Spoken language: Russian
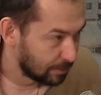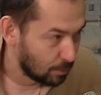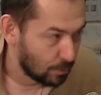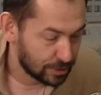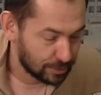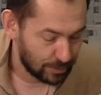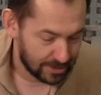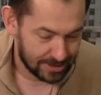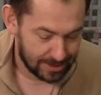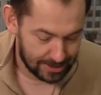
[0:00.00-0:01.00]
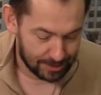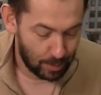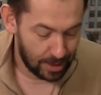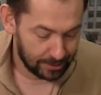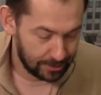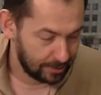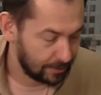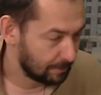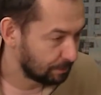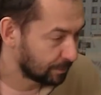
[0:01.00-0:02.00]
Может быть, с
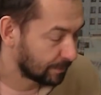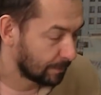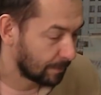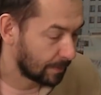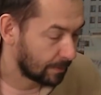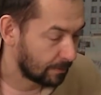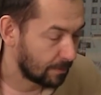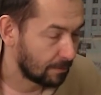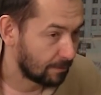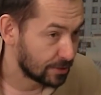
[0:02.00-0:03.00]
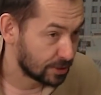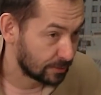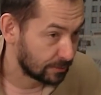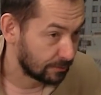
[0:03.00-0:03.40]
Испании а, важ...